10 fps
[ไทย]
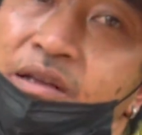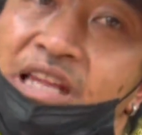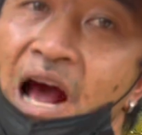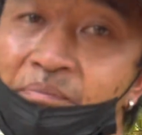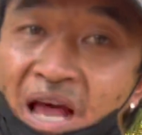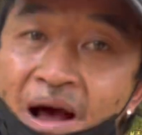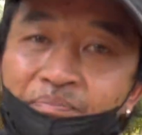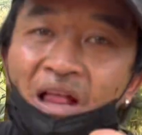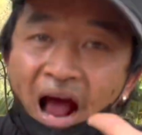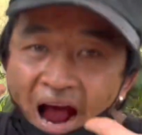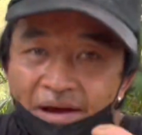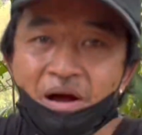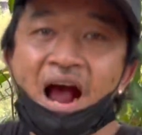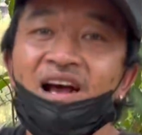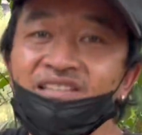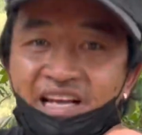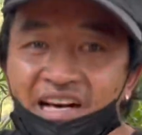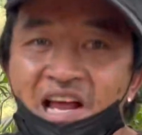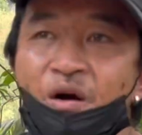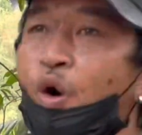ทำแทบตายมาหาเสียง
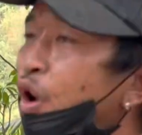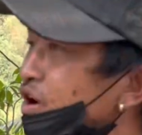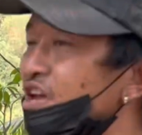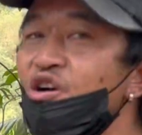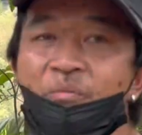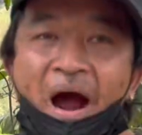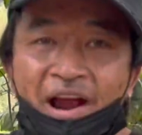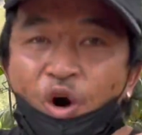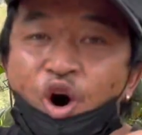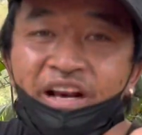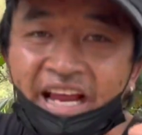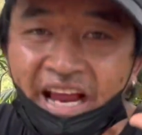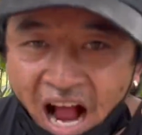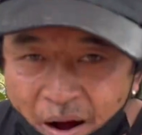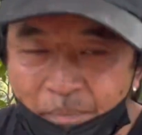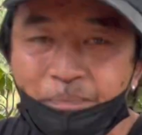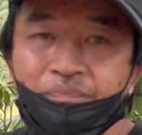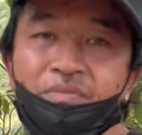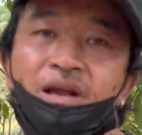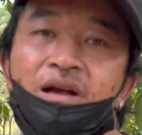นี่โอ้โห นโยบายโคตรดีครับ
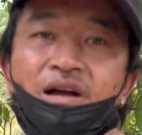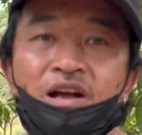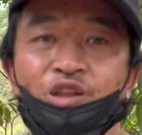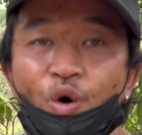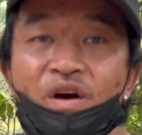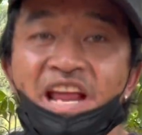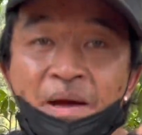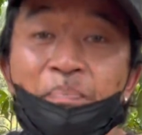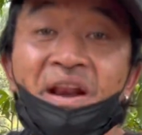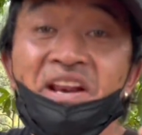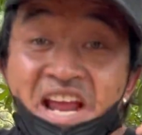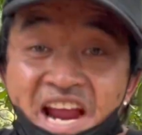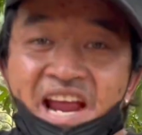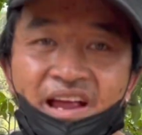ทุกวนี้เป็นหนี้